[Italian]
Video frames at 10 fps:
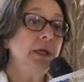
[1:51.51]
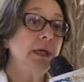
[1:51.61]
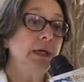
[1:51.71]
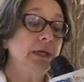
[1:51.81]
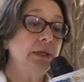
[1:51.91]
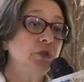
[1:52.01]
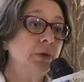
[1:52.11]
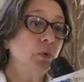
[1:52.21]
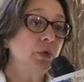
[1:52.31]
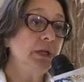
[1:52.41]
Eh,
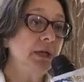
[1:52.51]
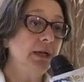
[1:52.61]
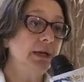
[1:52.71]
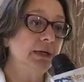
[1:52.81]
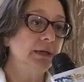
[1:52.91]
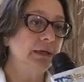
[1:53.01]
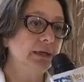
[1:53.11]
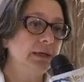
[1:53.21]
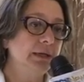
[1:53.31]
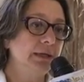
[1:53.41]
diciamo il,
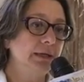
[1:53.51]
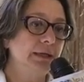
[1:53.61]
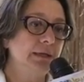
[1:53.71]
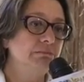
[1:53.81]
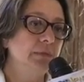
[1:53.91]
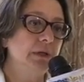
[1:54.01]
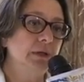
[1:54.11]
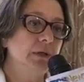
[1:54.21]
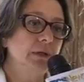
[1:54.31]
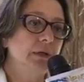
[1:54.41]
ehm,
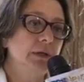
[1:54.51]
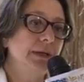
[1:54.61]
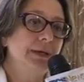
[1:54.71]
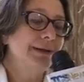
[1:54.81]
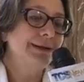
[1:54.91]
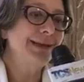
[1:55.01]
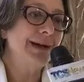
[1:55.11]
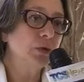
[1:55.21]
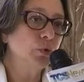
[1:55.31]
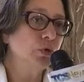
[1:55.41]
eh, il,
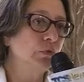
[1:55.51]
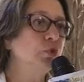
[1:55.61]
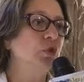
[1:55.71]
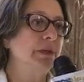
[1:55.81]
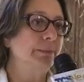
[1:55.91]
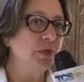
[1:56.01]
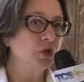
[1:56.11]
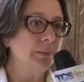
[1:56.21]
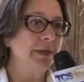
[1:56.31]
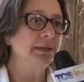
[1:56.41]
ritardo è dovuto
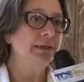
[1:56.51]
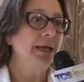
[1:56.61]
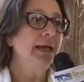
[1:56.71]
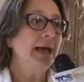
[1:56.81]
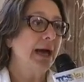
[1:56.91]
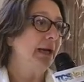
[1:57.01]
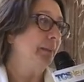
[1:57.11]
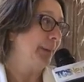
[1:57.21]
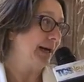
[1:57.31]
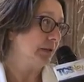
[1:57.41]
semplicemente
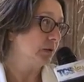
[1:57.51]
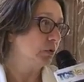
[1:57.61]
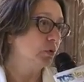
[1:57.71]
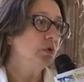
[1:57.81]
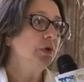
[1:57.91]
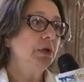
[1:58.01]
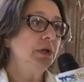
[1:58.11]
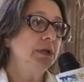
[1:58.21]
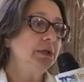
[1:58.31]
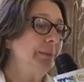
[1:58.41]
al bando
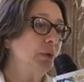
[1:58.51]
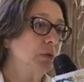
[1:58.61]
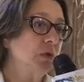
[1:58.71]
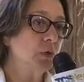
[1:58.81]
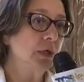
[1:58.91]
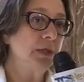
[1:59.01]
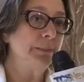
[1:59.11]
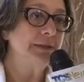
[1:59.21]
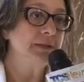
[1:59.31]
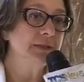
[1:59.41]
eh, di manutenzione
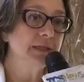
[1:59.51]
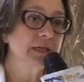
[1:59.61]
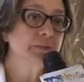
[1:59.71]
dell'impiantistica